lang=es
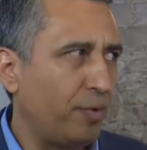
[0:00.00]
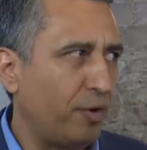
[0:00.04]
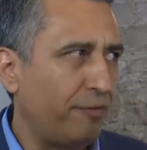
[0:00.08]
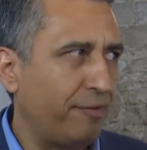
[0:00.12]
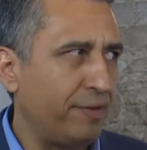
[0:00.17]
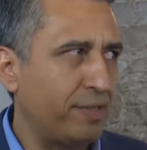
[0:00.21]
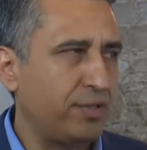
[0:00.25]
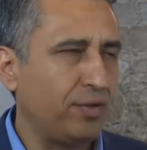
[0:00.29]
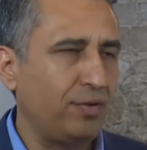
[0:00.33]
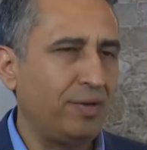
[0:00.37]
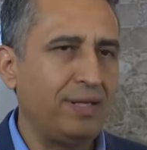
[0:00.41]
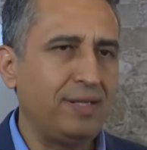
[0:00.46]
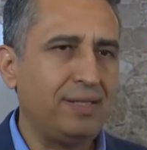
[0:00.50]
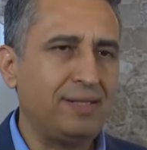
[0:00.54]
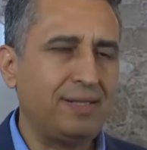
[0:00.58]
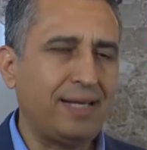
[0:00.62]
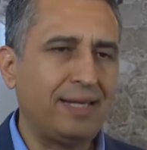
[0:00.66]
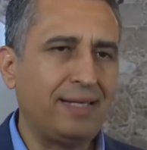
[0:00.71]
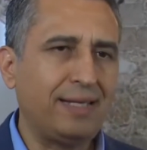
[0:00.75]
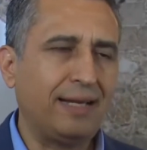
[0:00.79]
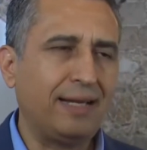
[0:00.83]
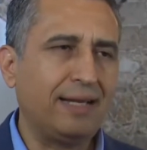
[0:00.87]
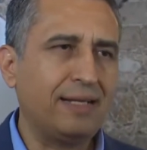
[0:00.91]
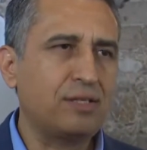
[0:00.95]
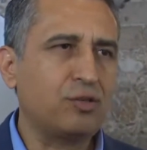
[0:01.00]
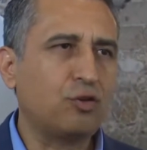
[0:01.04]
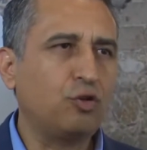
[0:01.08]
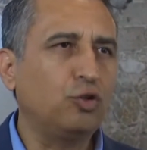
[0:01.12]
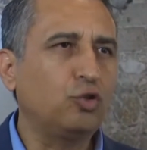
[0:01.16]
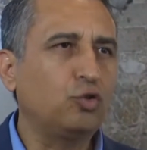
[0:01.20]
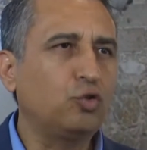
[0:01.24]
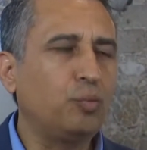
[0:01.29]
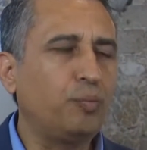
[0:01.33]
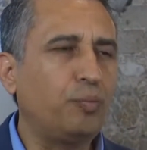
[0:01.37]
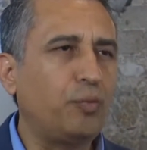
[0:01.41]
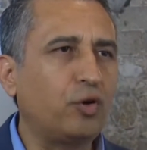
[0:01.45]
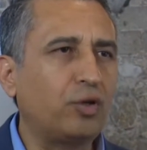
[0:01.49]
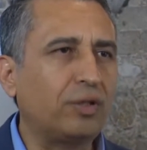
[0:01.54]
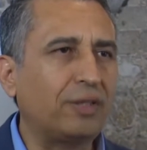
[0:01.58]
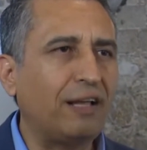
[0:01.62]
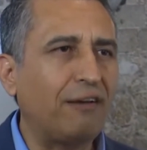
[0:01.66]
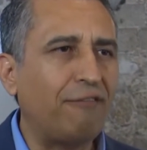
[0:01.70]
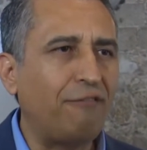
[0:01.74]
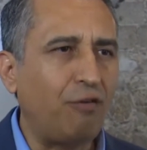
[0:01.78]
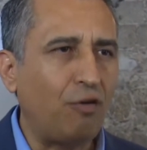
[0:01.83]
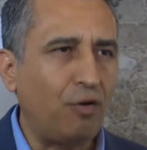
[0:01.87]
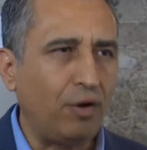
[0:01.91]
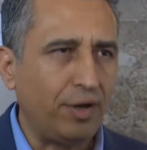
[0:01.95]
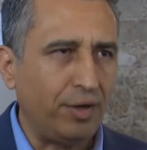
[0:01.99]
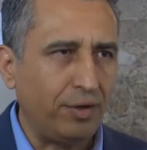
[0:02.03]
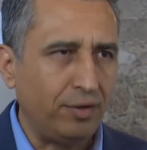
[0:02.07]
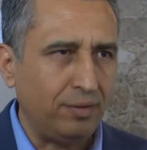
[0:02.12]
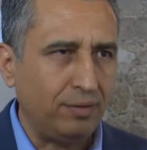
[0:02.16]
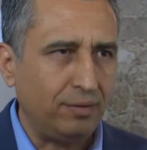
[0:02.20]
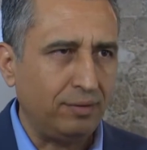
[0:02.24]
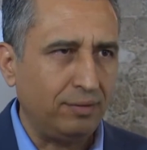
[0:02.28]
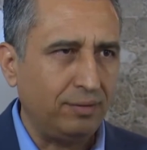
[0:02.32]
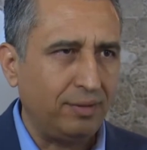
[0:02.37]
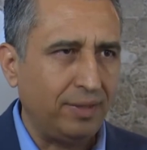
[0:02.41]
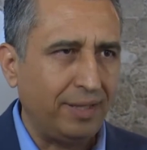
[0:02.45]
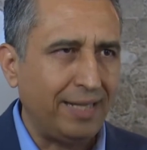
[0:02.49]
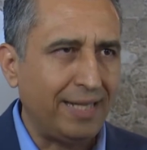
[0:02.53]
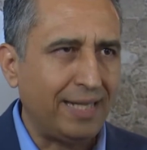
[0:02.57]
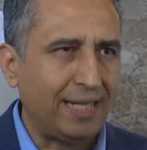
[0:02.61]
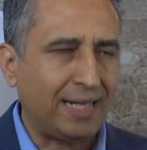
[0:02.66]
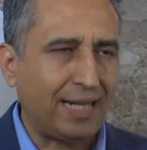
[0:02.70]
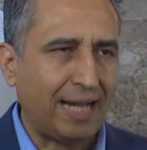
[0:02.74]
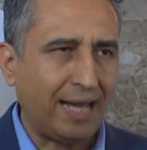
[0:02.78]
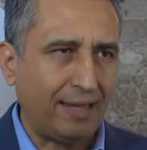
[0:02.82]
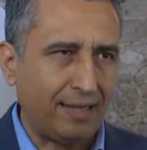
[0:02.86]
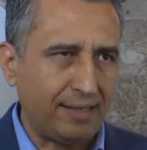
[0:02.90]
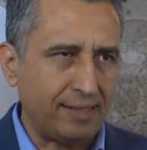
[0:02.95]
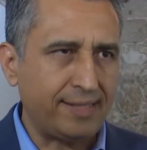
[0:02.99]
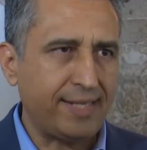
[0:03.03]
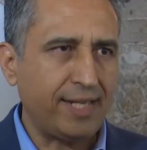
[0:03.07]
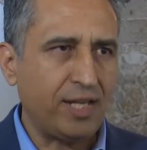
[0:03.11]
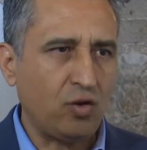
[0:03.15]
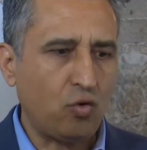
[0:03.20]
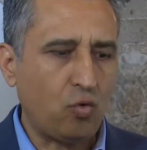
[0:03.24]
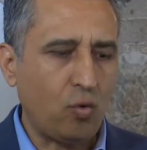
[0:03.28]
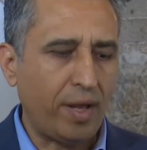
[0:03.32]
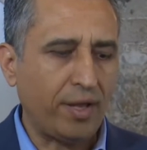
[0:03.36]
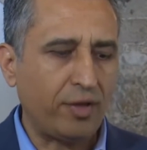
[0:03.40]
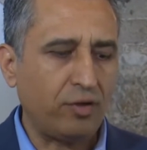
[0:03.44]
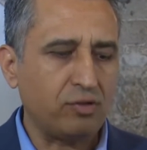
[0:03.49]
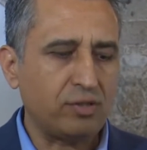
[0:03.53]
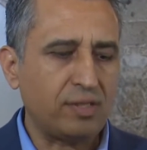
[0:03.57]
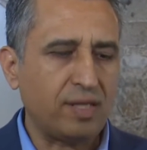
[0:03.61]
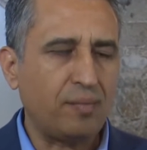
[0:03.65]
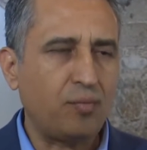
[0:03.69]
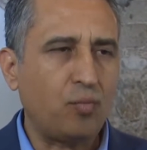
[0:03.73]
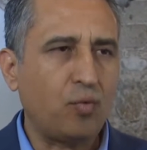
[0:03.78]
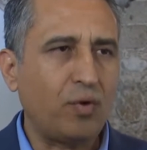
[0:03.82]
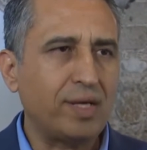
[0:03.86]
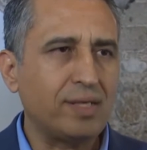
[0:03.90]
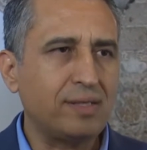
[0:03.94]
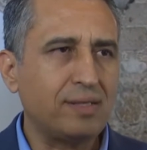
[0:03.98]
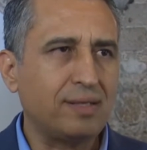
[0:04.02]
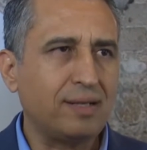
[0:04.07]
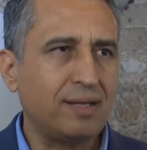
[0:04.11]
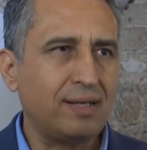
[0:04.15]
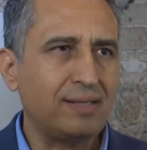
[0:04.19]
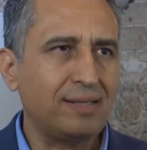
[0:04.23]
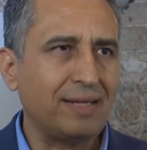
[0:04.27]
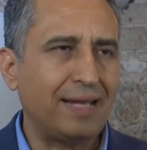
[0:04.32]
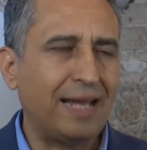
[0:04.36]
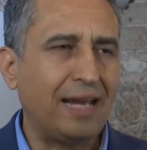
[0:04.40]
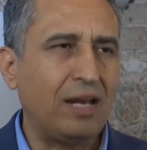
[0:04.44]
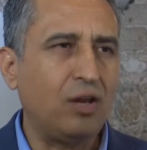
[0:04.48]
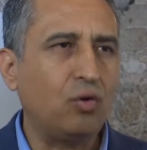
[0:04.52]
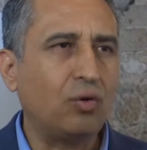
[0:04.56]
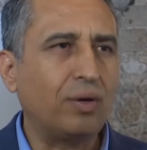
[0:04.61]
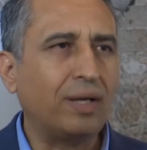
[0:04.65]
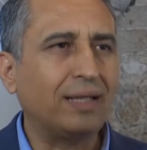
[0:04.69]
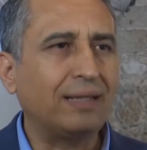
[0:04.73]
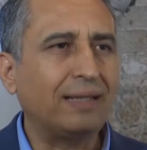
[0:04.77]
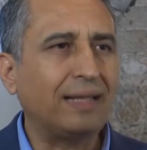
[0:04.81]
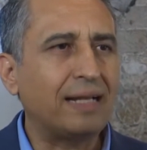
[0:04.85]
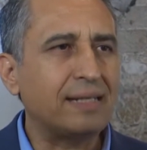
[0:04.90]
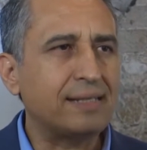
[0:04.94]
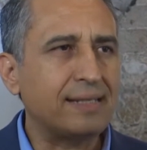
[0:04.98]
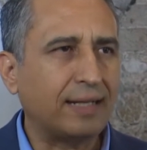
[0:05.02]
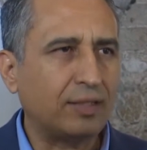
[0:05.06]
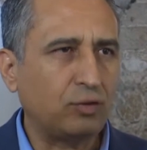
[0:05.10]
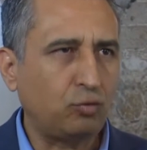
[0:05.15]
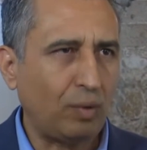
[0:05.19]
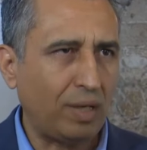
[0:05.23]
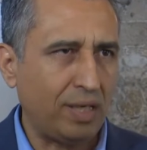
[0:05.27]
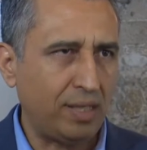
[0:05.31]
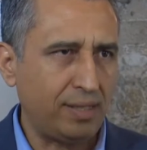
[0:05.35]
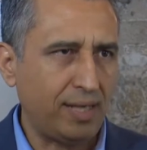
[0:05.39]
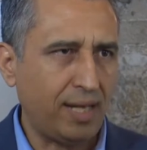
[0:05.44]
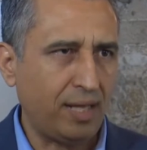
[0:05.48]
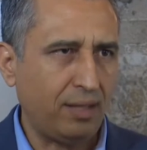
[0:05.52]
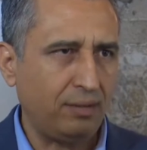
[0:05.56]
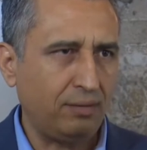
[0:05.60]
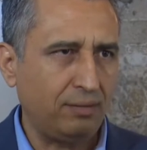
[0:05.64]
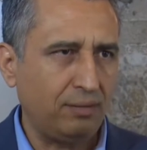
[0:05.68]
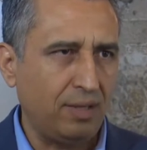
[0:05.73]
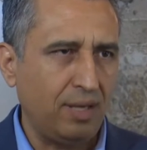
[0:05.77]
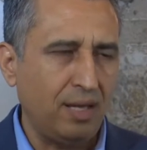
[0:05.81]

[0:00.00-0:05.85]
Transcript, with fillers: profesionista llegues con tu portafolio y cada cinco años demuestres en lo que te has actualizado.